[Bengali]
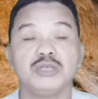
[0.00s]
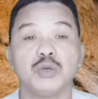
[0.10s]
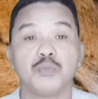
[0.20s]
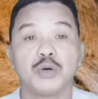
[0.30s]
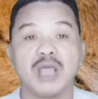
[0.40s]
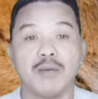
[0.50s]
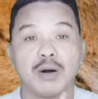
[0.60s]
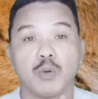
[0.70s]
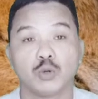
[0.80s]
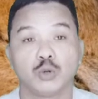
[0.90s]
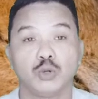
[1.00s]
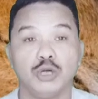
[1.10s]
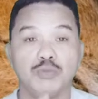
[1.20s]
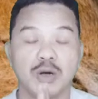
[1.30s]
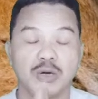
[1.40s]
নীতি সম্পর্কে আমরা
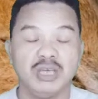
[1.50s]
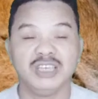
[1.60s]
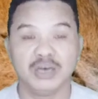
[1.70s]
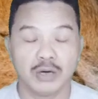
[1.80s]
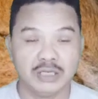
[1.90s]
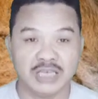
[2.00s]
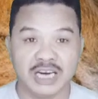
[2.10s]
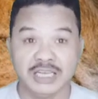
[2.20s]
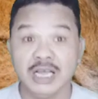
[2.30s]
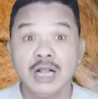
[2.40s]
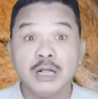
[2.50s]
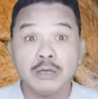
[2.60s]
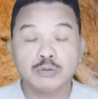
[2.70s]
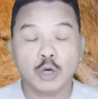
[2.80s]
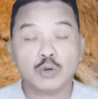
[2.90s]
কতজনই বা কি জানি
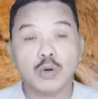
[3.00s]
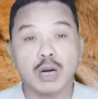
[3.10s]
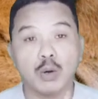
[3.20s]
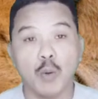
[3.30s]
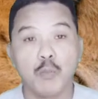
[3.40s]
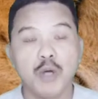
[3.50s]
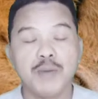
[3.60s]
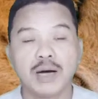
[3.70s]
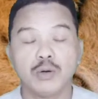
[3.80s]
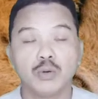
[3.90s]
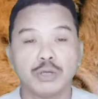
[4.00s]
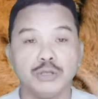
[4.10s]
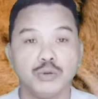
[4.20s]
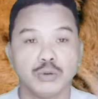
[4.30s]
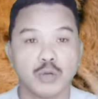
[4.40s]
শতকরা নব্বই ভাগ লোক
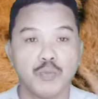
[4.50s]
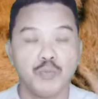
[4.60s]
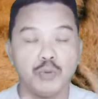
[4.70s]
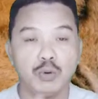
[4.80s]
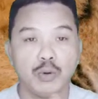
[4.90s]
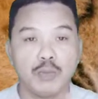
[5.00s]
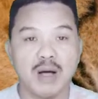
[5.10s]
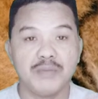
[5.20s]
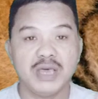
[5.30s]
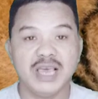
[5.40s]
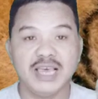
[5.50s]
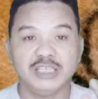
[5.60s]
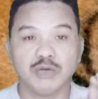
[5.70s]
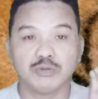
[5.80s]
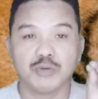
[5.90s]
কিন্তু সম্পূর্ণভাবে
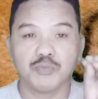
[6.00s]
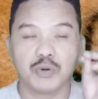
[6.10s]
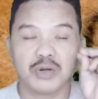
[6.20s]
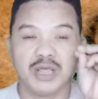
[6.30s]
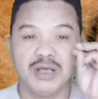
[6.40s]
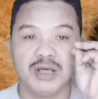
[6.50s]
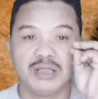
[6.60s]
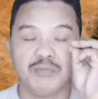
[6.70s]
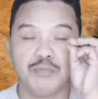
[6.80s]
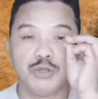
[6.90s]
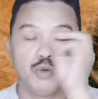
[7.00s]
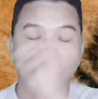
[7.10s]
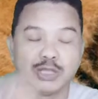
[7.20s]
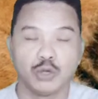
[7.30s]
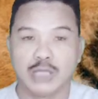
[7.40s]
এইসব সম্পর্কে বিন্দু
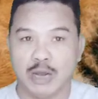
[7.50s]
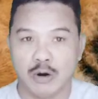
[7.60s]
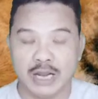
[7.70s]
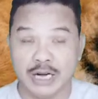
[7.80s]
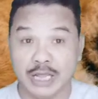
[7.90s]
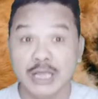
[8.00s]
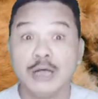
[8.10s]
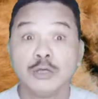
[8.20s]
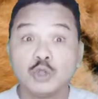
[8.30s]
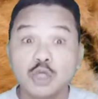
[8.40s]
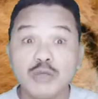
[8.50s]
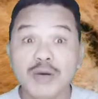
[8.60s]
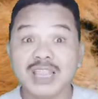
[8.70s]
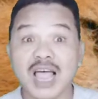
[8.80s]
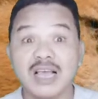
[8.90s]
মাত্র ধারণা নেই যদি
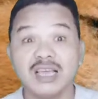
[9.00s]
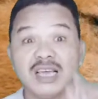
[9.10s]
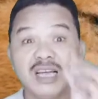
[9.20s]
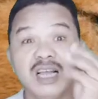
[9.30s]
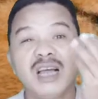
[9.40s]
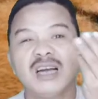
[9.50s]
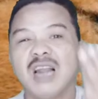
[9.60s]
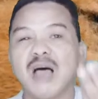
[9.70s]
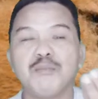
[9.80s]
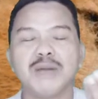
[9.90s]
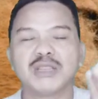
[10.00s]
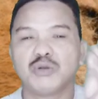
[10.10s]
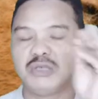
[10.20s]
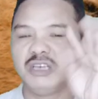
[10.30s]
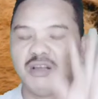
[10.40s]
বা থাকে নাম
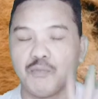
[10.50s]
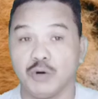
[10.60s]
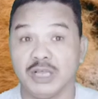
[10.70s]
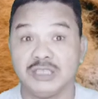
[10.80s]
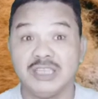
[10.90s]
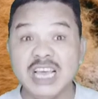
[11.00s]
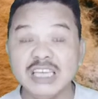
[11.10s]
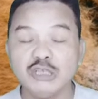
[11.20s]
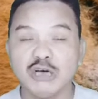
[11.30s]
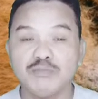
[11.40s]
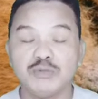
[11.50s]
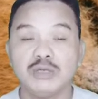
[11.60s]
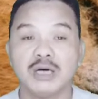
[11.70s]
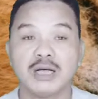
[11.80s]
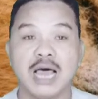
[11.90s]
মাত্র সিটে ফুটে সেই সব
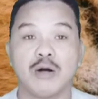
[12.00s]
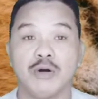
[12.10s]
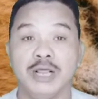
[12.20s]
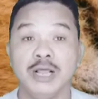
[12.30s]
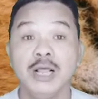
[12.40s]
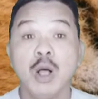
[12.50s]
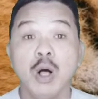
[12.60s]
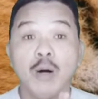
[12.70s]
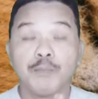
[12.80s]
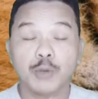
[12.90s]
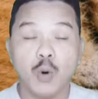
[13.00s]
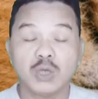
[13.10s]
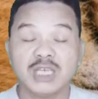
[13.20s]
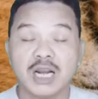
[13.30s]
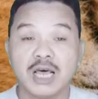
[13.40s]
কারণে
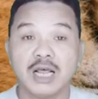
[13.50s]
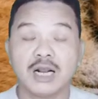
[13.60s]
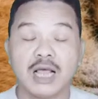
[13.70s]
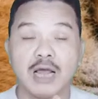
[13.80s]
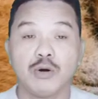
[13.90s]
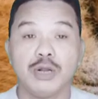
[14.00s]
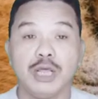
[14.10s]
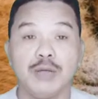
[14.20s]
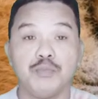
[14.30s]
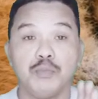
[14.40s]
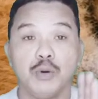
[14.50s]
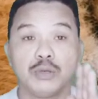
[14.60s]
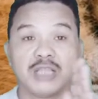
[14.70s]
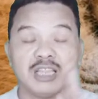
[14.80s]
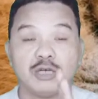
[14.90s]
অজানা কারণে
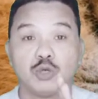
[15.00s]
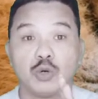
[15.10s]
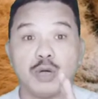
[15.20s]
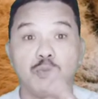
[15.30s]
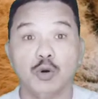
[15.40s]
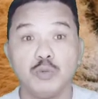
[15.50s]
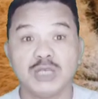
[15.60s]
তাদের সঙ্গে ভুল